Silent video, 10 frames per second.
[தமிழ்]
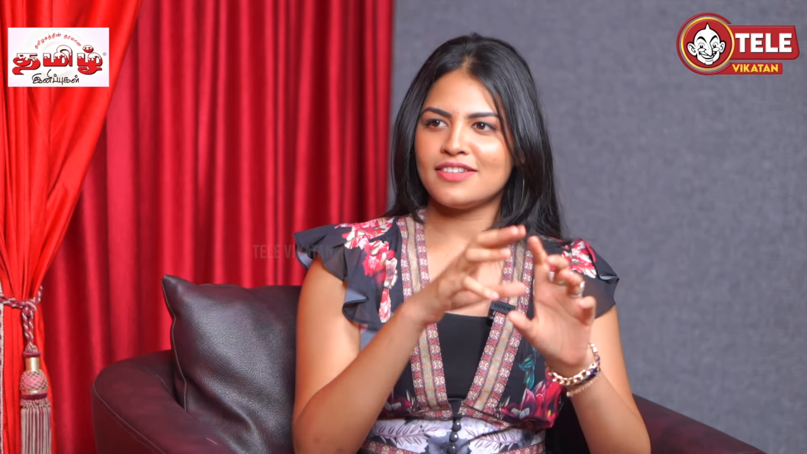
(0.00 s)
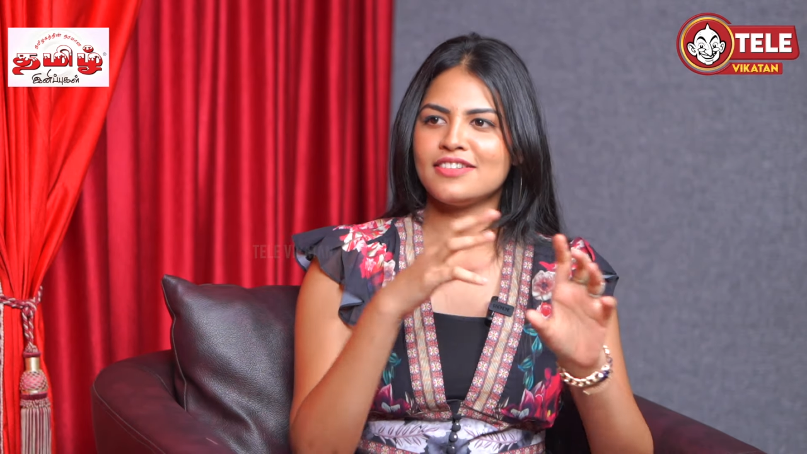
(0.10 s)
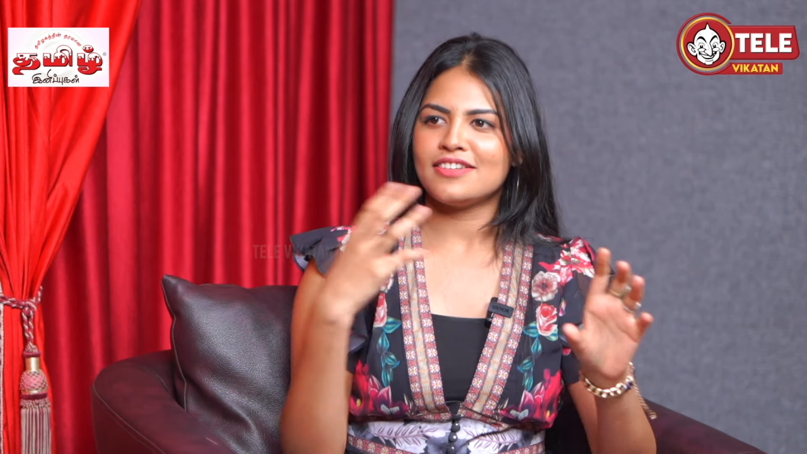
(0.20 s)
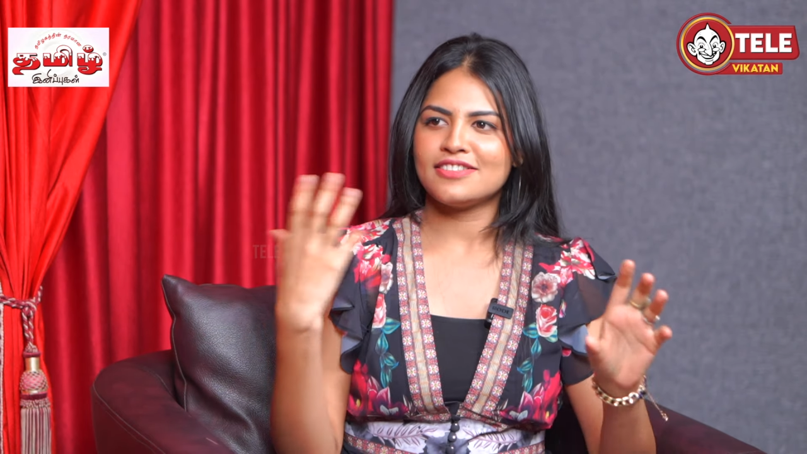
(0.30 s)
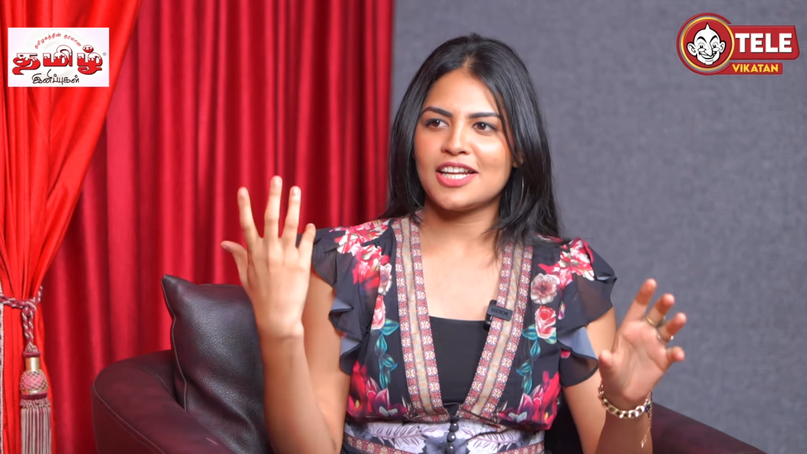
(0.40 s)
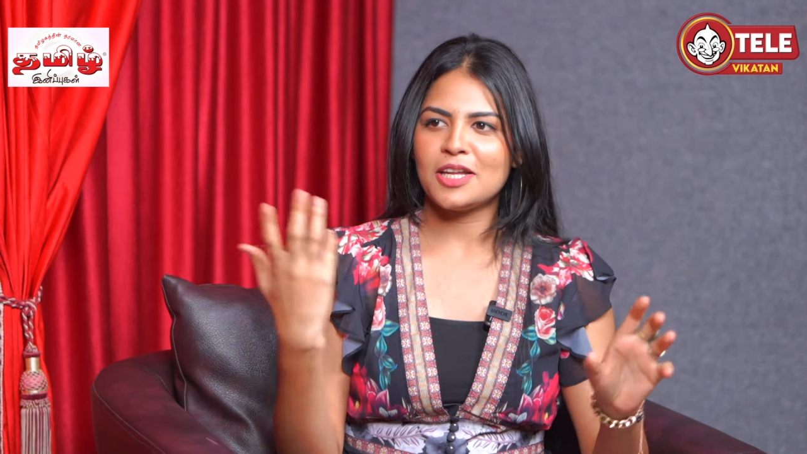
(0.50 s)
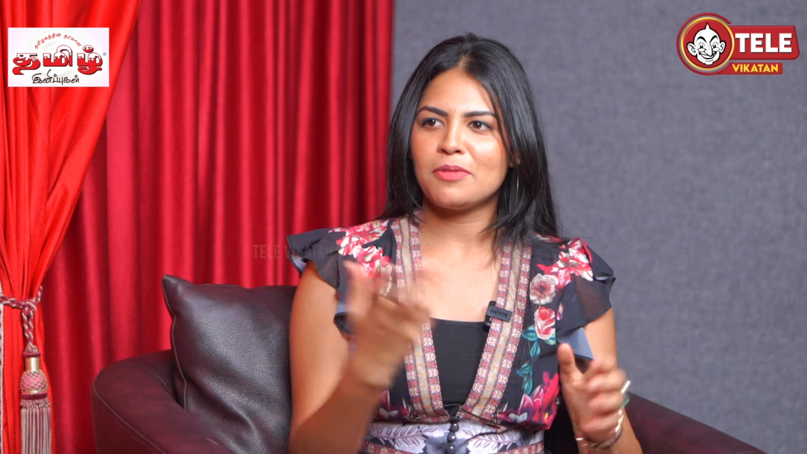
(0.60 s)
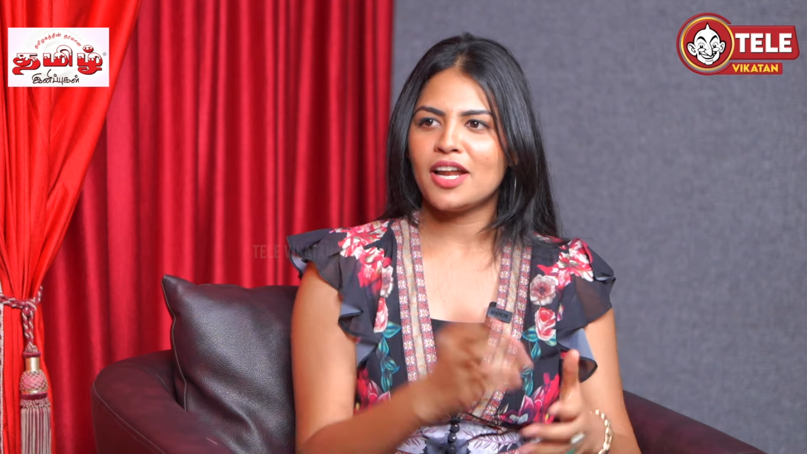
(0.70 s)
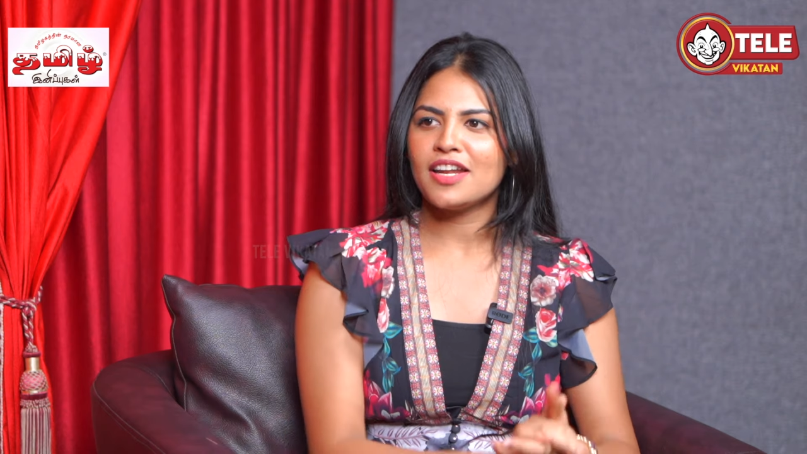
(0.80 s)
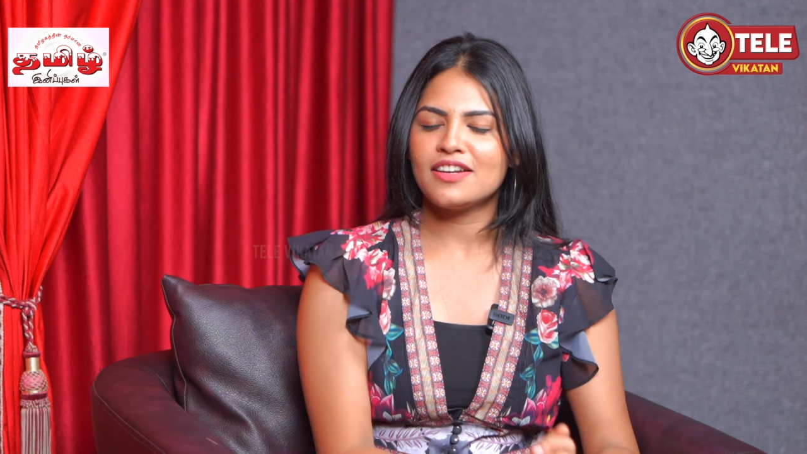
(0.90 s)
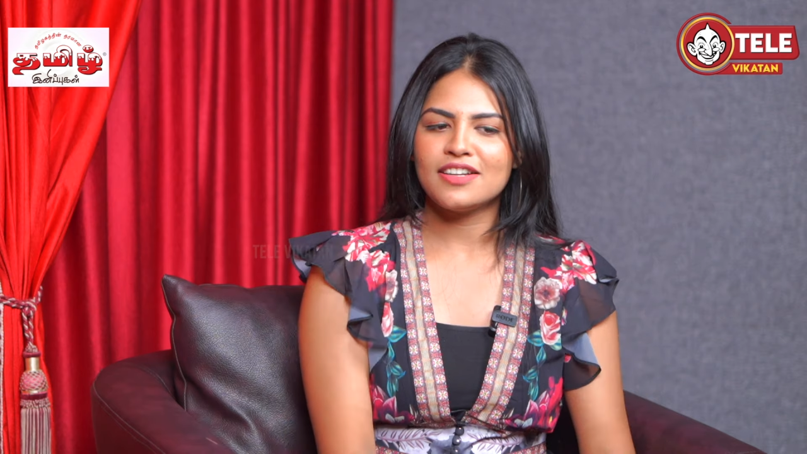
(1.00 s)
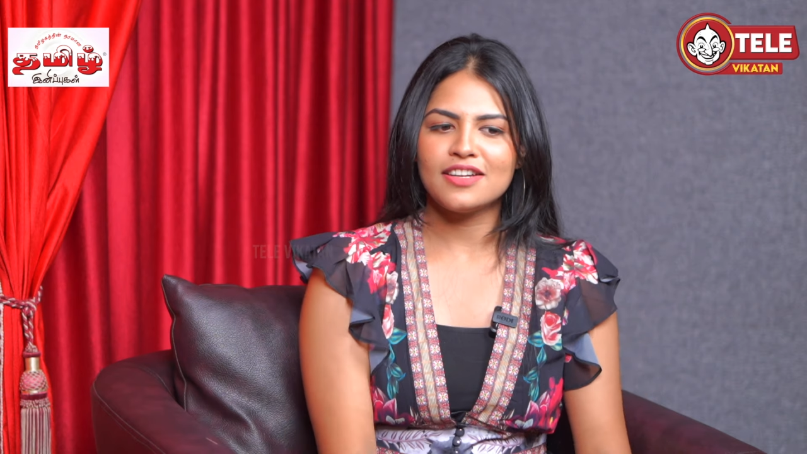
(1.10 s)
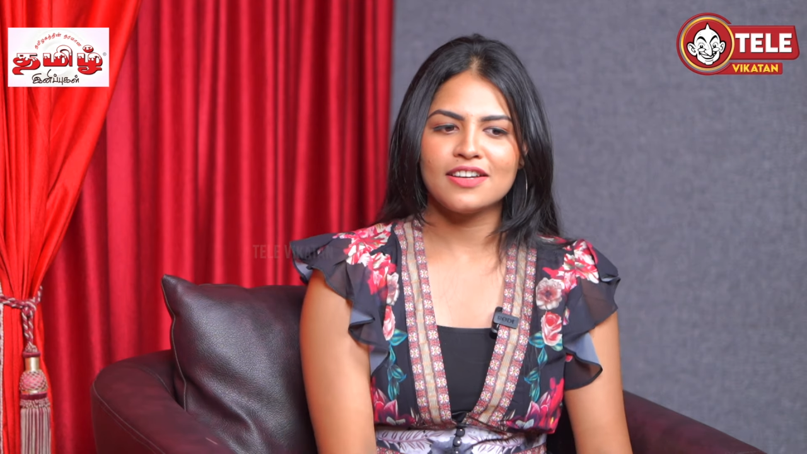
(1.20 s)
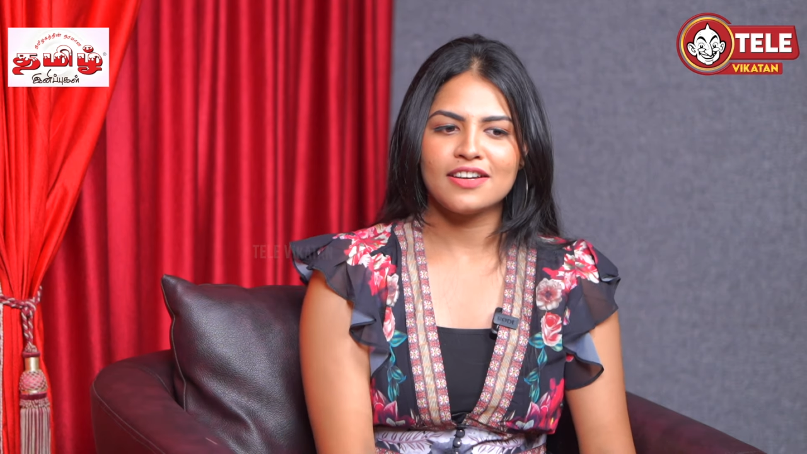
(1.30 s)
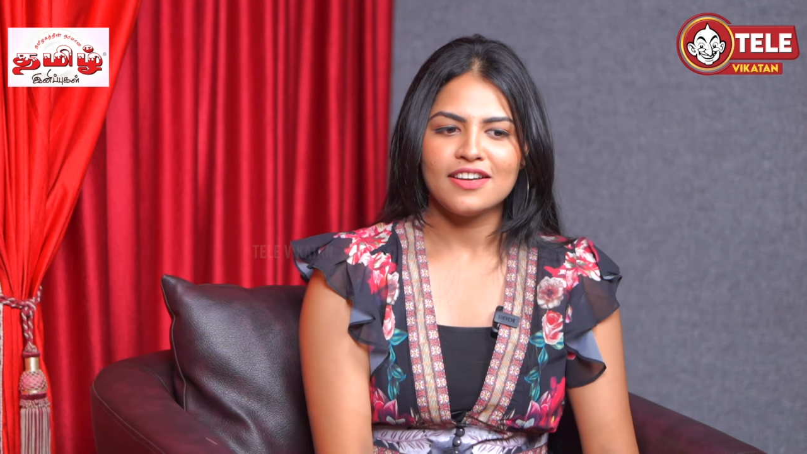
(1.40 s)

அந்த செட்டப்பில் நின்று